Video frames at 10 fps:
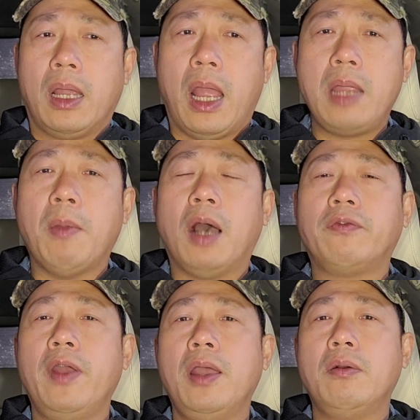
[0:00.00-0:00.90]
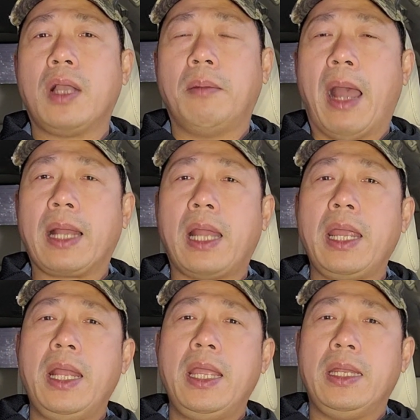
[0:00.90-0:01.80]
hãy bỏ phiếu các bạn
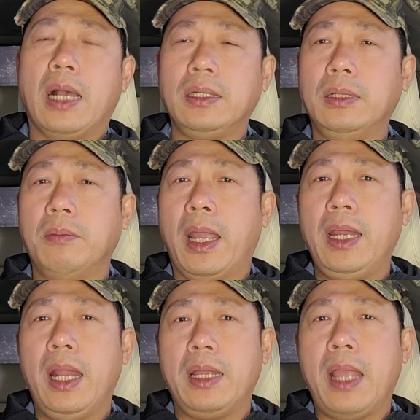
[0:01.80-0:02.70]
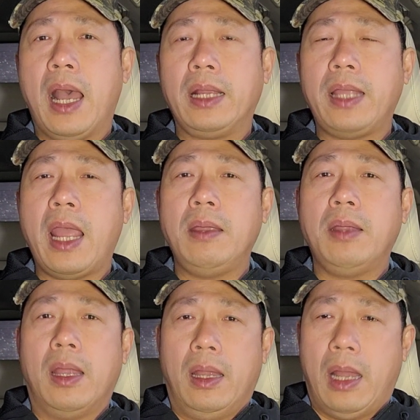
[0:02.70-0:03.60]
hãy đi đất nước Mỹ giờ
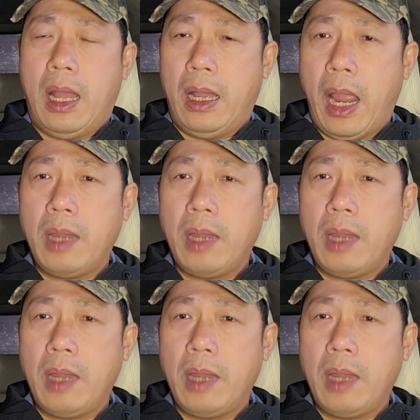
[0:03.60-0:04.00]
vậy à,